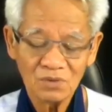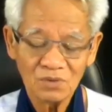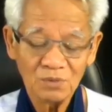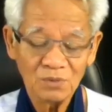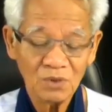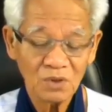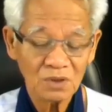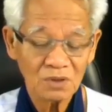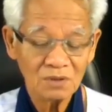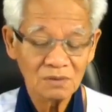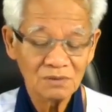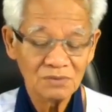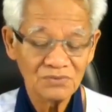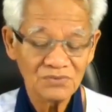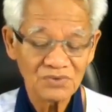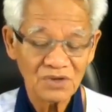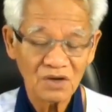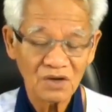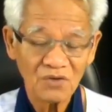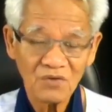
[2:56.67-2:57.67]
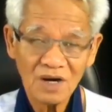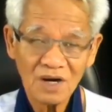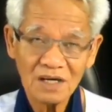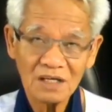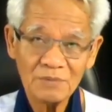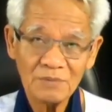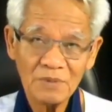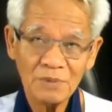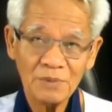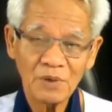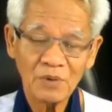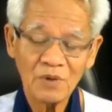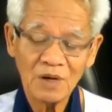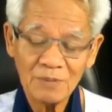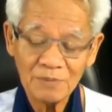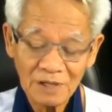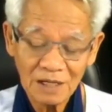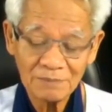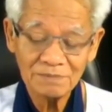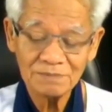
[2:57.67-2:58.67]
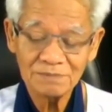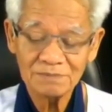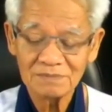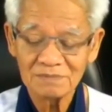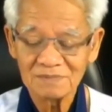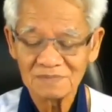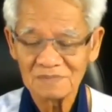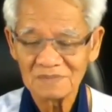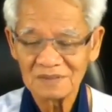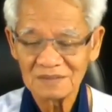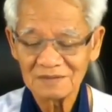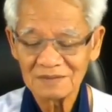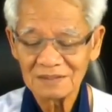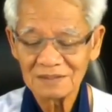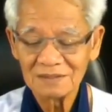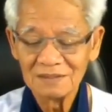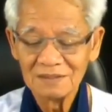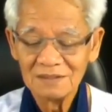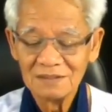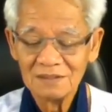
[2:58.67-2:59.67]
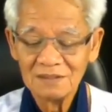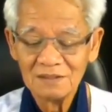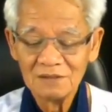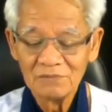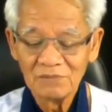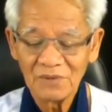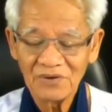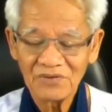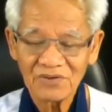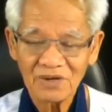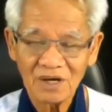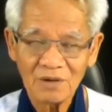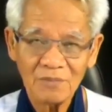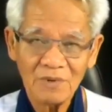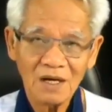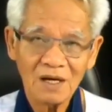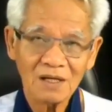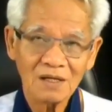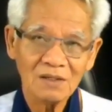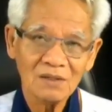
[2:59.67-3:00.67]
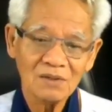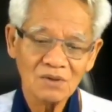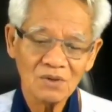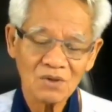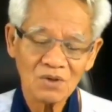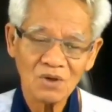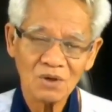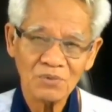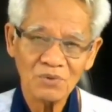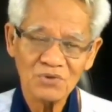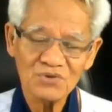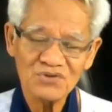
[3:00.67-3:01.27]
รู้หมดจักรวาลนี้ไม่มีความลับ ไม่สามารถรอด